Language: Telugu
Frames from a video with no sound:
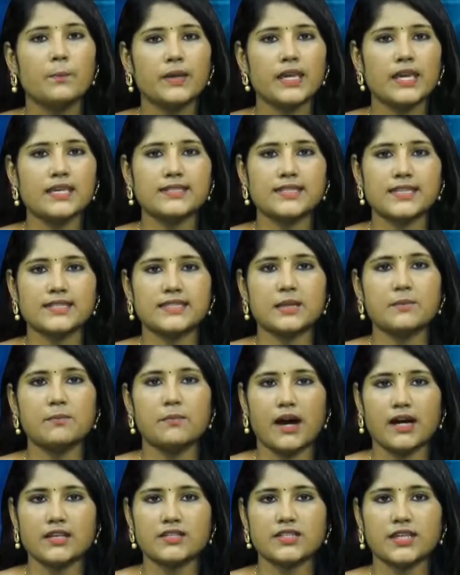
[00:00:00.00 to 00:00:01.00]
పిఎస్ఎస్ఎం
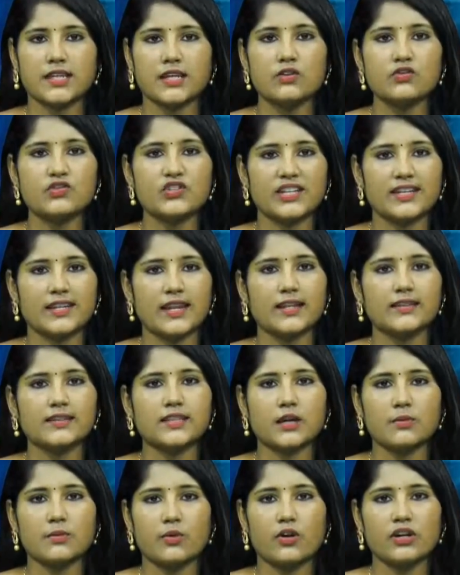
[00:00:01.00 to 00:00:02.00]
మాస్టర్లు శ్రీ
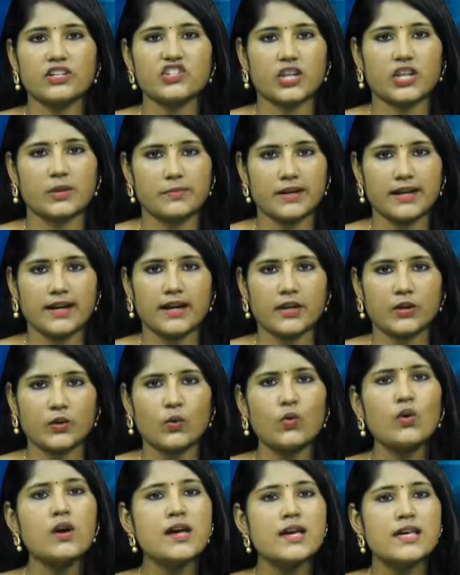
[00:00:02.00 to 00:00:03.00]
లలితా మోహన్ శర్మ
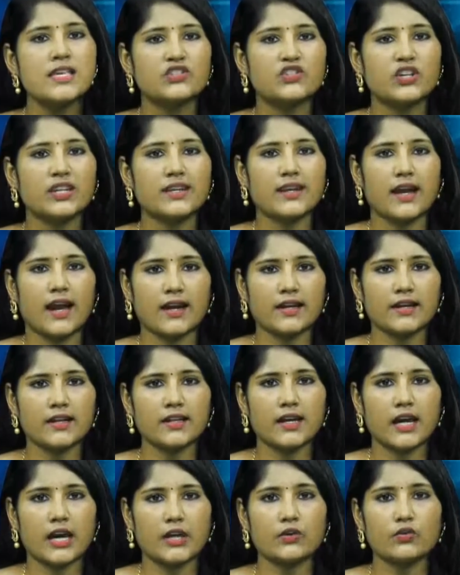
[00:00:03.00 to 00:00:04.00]
గారు శ్రీ
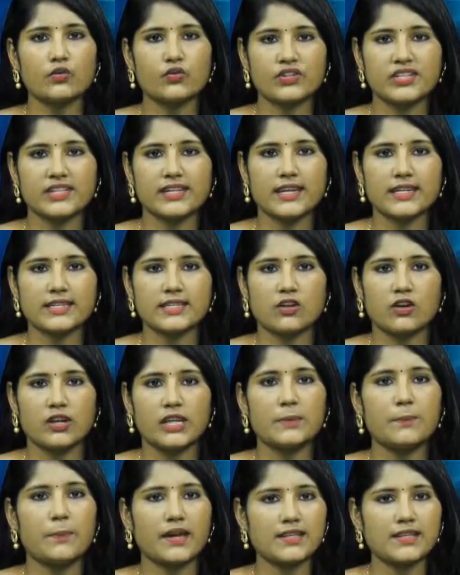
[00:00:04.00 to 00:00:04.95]
రాగిణి గారు ఋషికేశ్లోని